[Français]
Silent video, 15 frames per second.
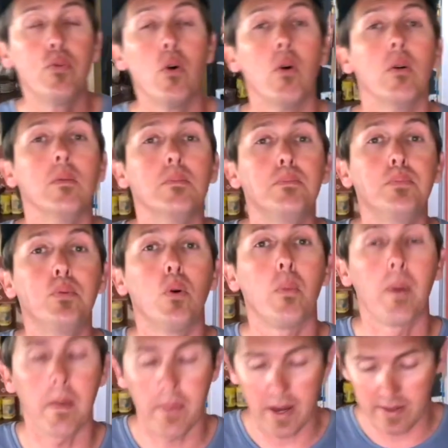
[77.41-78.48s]
faut
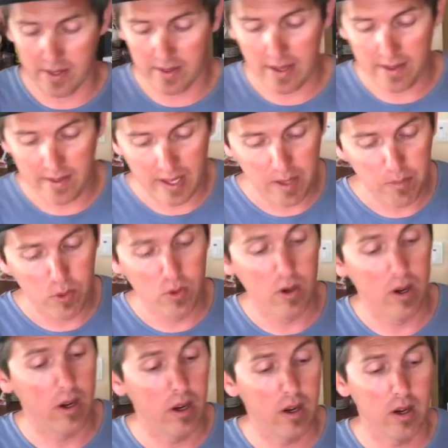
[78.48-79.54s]
pour préparer cet açaï
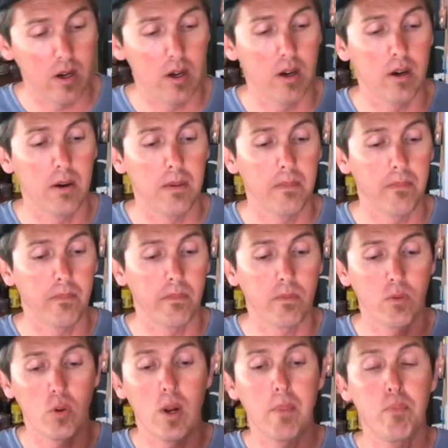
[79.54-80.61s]
bowl euh,
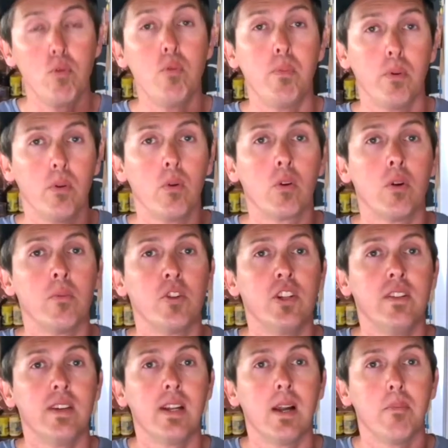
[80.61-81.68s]
la pulpe, donc comme je
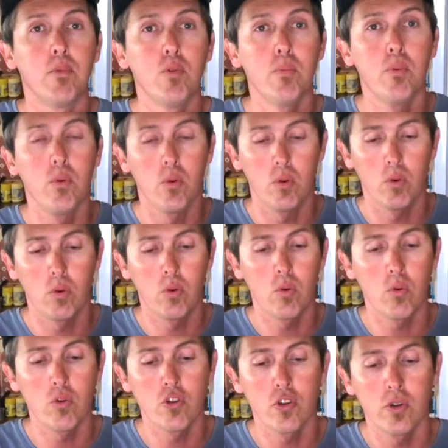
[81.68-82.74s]
disais, la pulpe euh,
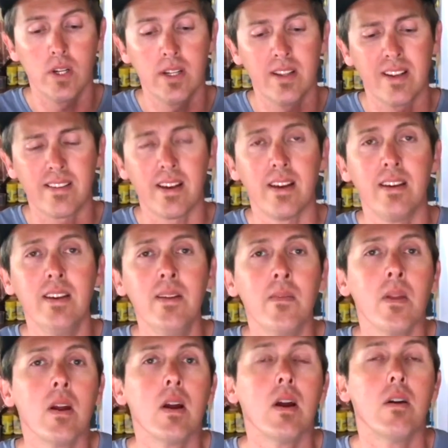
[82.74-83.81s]
congelée d'açaï
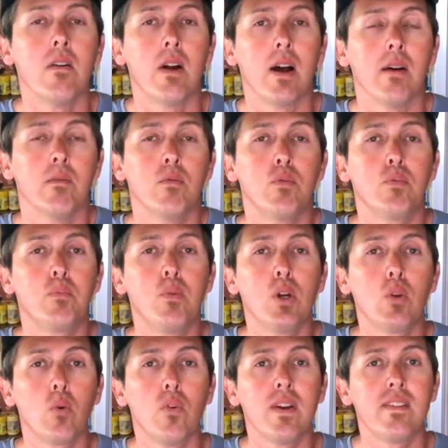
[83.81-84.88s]
Voilà, vous
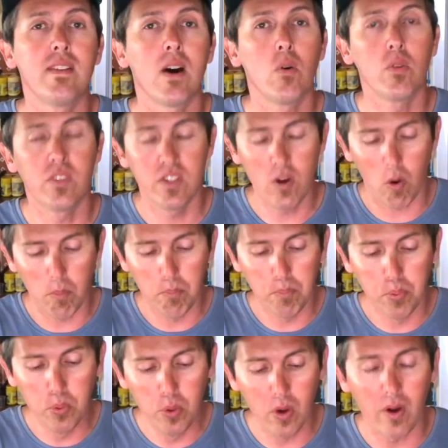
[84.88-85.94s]
pouvez trouver ça aussi en
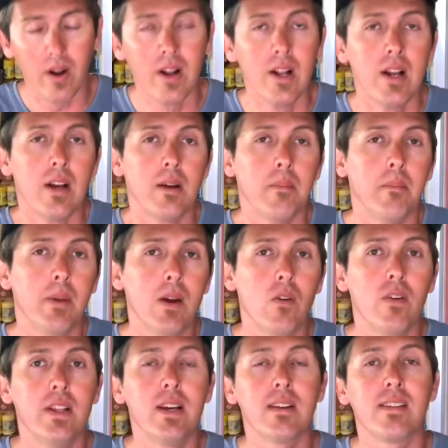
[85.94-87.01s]
poudre, mais on
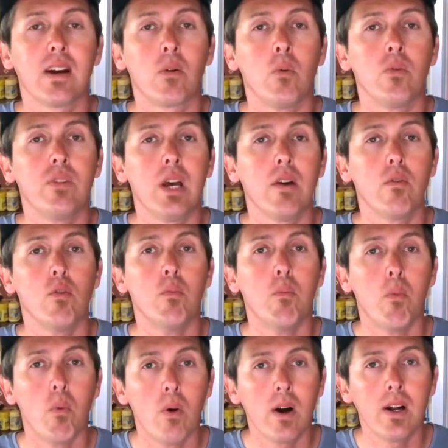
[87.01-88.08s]
va dire ça conserve
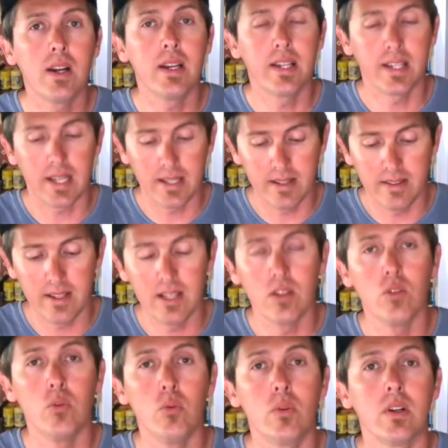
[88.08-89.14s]
moins les qualités
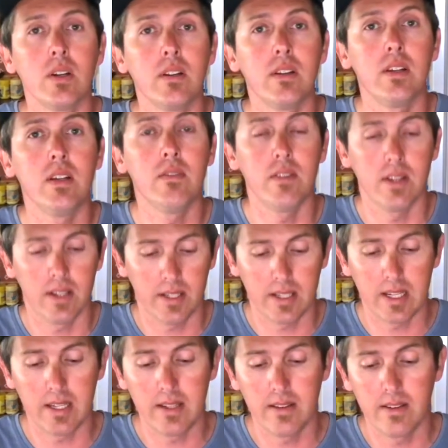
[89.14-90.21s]
nutritives et les
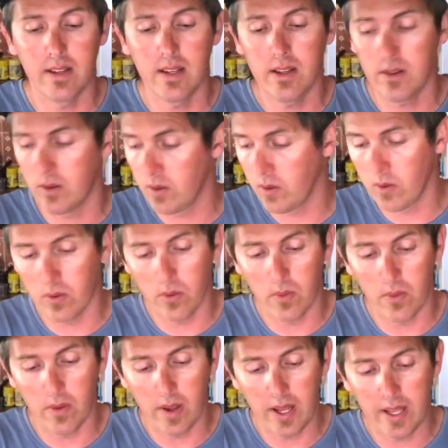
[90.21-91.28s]
qualités euh,
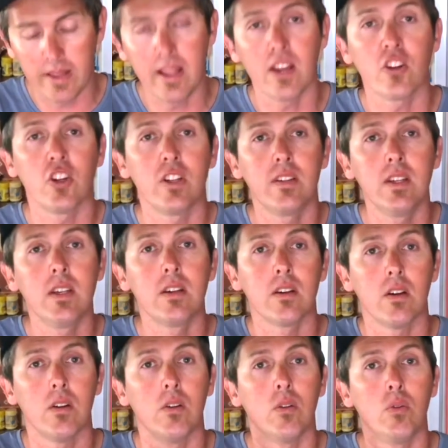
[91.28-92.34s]
énergétiques
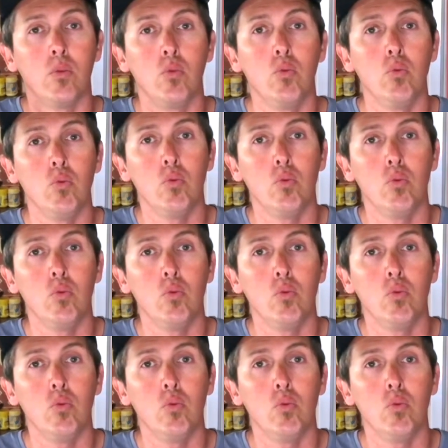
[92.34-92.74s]
du,